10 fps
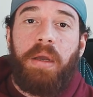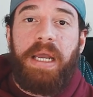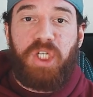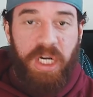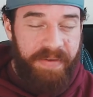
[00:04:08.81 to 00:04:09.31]

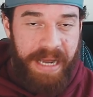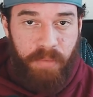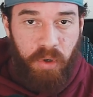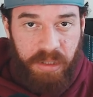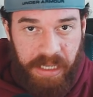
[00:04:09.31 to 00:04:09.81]
E ci
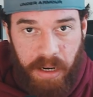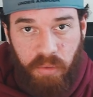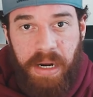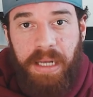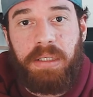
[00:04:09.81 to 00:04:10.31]
arriviamo tra
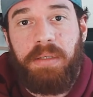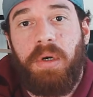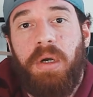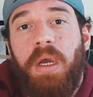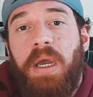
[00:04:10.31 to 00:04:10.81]
un
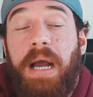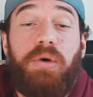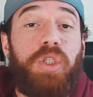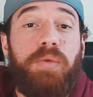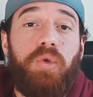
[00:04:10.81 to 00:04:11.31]
attimo. A
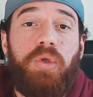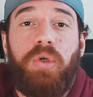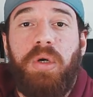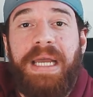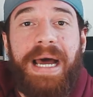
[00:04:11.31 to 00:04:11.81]
questo
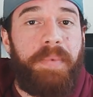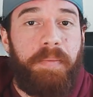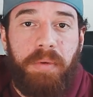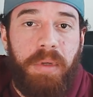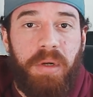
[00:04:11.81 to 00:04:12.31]
punto i carbo
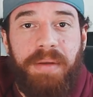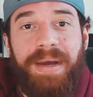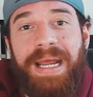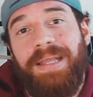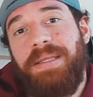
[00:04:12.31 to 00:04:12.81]
più o meno
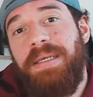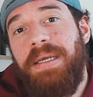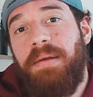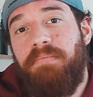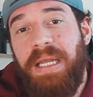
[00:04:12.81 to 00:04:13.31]

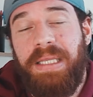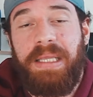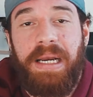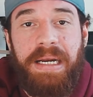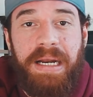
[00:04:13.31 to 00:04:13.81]
rimanenti
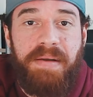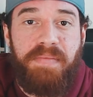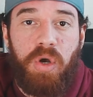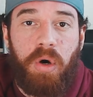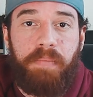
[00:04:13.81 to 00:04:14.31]
metterli nel
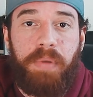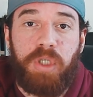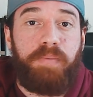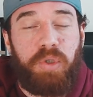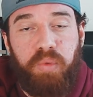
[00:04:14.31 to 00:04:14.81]
mio
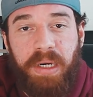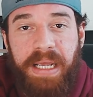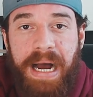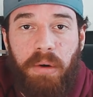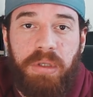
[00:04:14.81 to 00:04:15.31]
post post
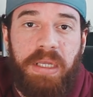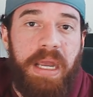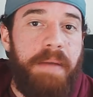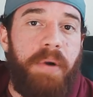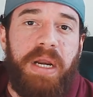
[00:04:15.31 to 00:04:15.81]
workout
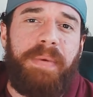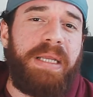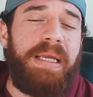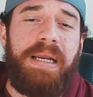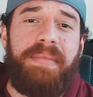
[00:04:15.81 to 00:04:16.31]
e poi
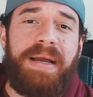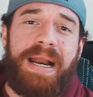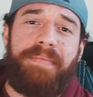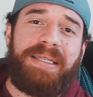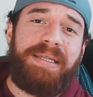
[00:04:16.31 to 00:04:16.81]
ripartirli in
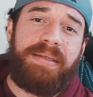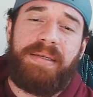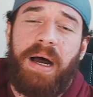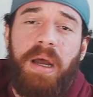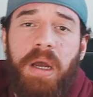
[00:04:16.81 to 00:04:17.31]
maniera
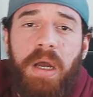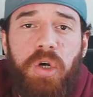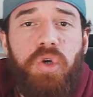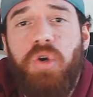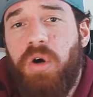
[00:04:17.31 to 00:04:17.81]
abbastanza
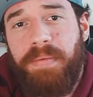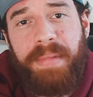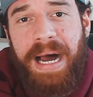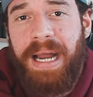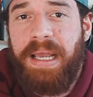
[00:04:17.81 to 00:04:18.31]

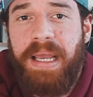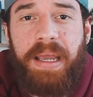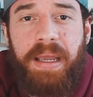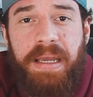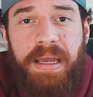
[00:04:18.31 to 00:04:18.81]
normale
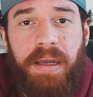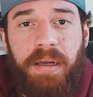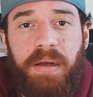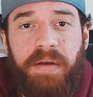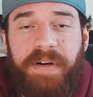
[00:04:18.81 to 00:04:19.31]
e
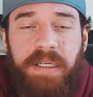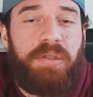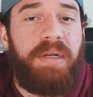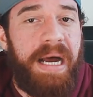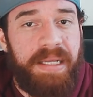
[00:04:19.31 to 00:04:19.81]
eh,
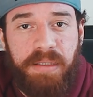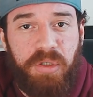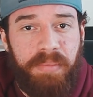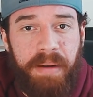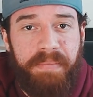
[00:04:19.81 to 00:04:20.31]
frazionata,
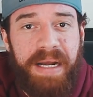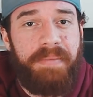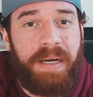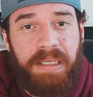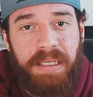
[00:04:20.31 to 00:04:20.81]
insomma ben
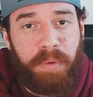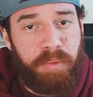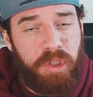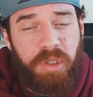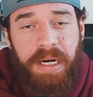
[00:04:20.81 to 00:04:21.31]
ripartita,
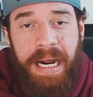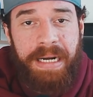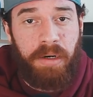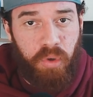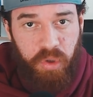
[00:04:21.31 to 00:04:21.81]

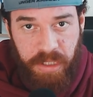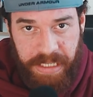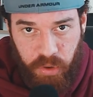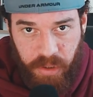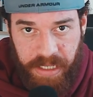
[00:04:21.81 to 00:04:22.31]
proporzionale nel corso
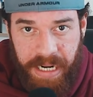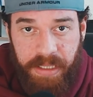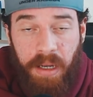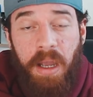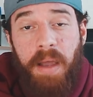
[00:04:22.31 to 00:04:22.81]
della
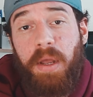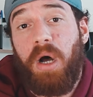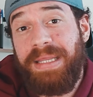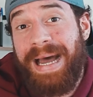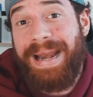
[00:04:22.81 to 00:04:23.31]
giornata.
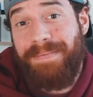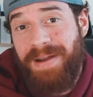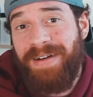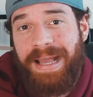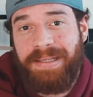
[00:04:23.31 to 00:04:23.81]
Però dare
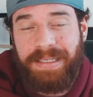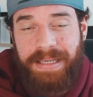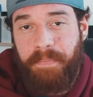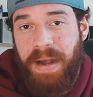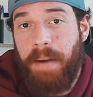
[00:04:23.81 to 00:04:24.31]
prevalenza
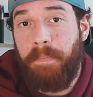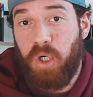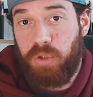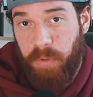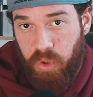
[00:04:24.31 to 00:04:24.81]
sempre al
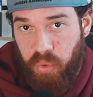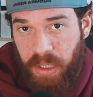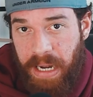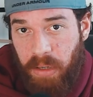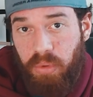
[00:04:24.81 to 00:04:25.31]
post post
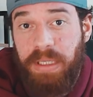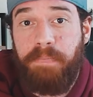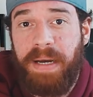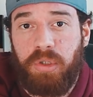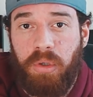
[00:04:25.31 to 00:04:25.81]
workout workout, quindi
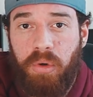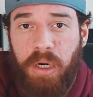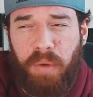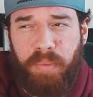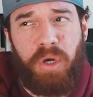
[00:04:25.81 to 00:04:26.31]
il pasto
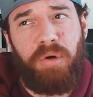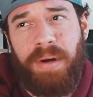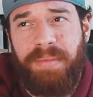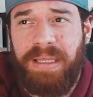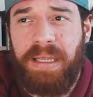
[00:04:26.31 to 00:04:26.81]
ancora dopo, che
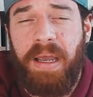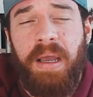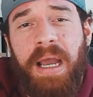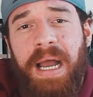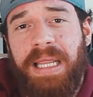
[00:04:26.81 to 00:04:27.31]
normalmente
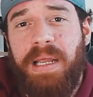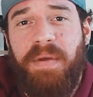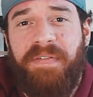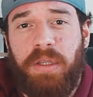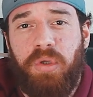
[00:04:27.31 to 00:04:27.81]

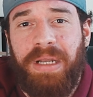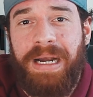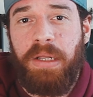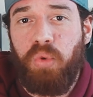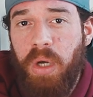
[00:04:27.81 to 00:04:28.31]
andrebbe fatto
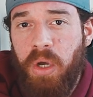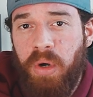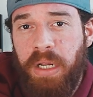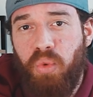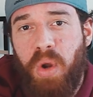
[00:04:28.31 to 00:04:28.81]
tra le due
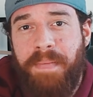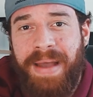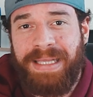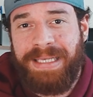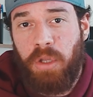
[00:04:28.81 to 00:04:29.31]
ore e 2 ore e
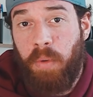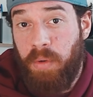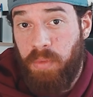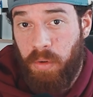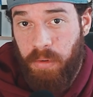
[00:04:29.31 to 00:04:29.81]
mezza
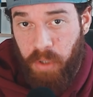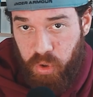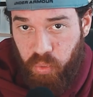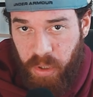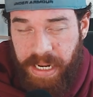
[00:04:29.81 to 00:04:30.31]
dopo il mio
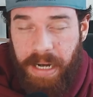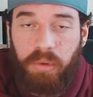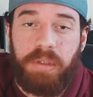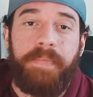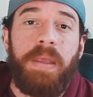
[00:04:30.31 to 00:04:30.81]
post
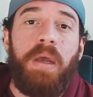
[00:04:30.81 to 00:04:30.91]
workout.